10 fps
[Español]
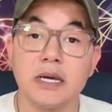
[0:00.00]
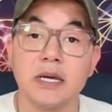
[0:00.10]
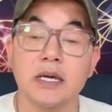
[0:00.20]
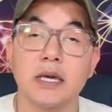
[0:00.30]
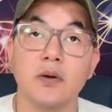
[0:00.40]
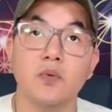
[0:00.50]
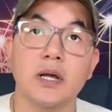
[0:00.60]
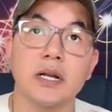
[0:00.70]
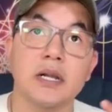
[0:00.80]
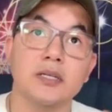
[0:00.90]
que
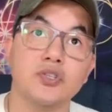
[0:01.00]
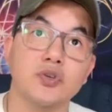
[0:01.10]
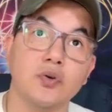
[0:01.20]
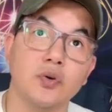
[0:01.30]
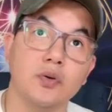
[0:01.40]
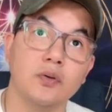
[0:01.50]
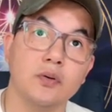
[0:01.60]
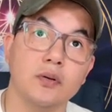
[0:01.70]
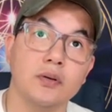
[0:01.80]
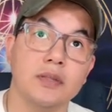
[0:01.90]
una relación
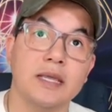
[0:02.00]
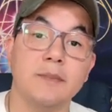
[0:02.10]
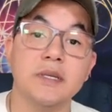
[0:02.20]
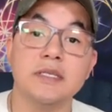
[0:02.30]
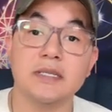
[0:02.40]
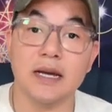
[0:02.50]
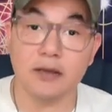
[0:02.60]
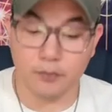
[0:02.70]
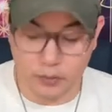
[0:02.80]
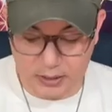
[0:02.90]
de
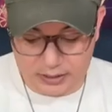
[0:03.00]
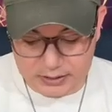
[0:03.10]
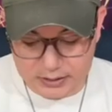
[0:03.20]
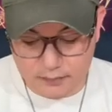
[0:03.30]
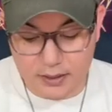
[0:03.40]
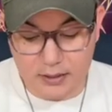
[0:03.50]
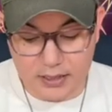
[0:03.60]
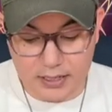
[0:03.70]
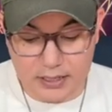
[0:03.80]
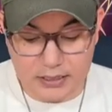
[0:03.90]
amistad, porque aquí se ven
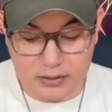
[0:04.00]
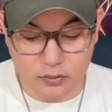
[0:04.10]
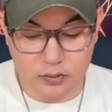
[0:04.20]
regalitos,